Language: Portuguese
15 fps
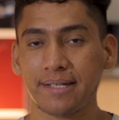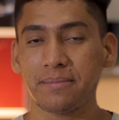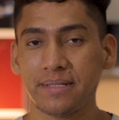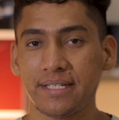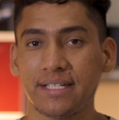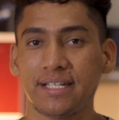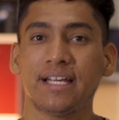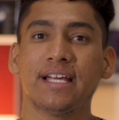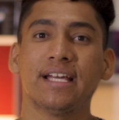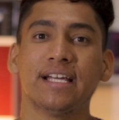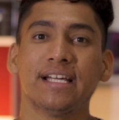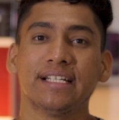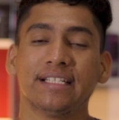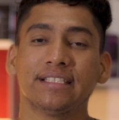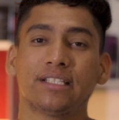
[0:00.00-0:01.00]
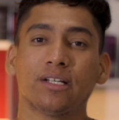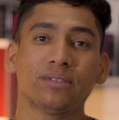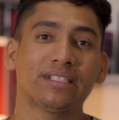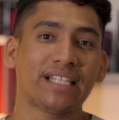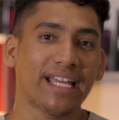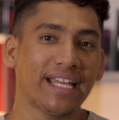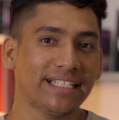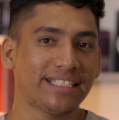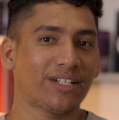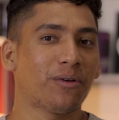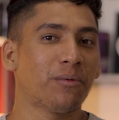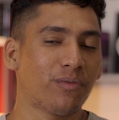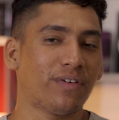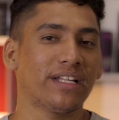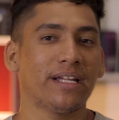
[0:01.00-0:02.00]
em mim. Então tente,
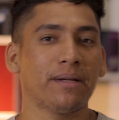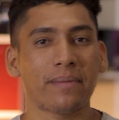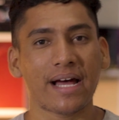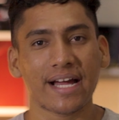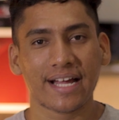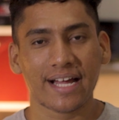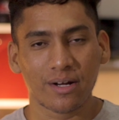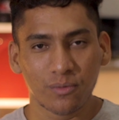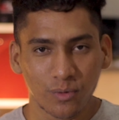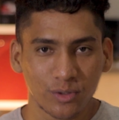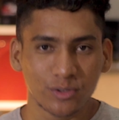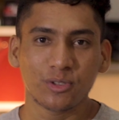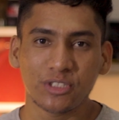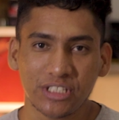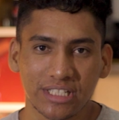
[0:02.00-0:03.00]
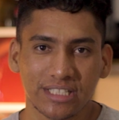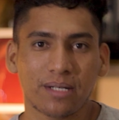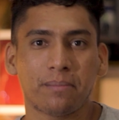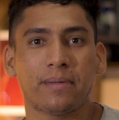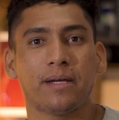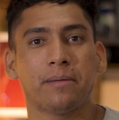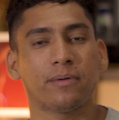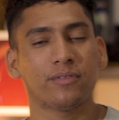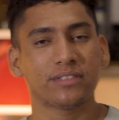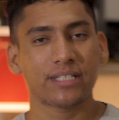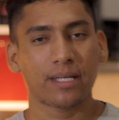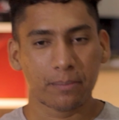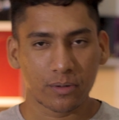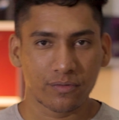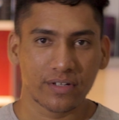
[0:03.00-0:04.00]
como falei, marcar um outro dia também para
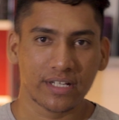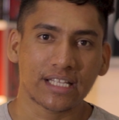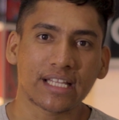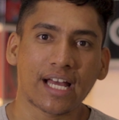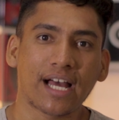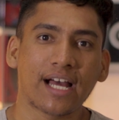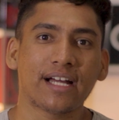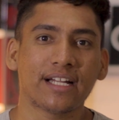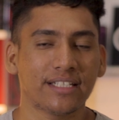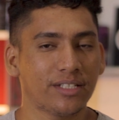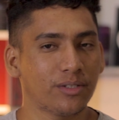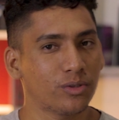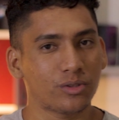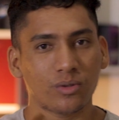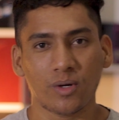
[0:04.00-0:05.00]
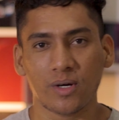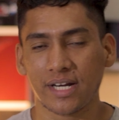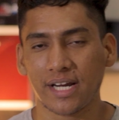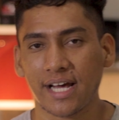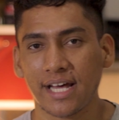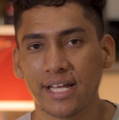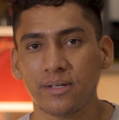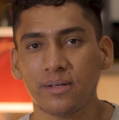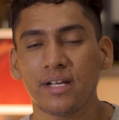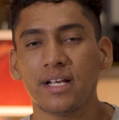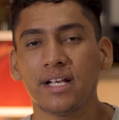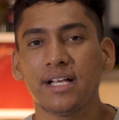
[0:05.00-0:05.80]
você aproveitar em outro horário.